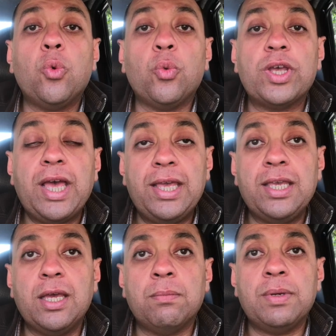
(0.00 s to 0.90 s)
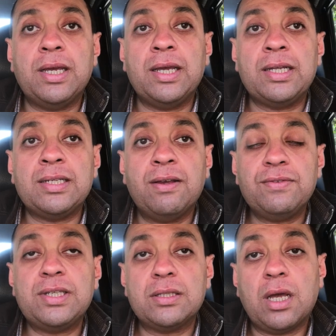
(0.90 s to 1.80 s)
وجاي
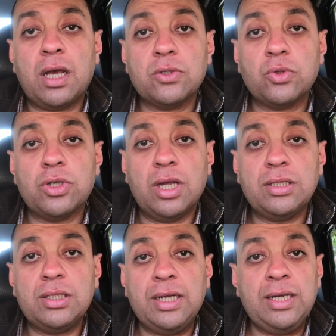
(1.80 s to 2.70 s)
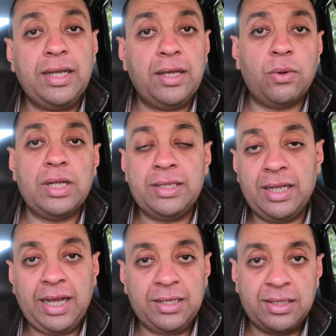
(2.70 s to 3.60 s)
بنفس التخصصات اللي هو
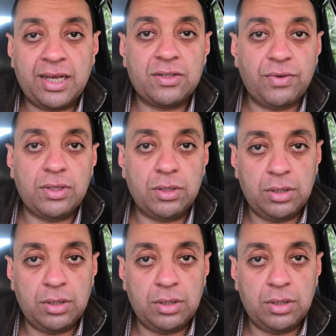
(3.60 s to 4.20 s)
يعني درس في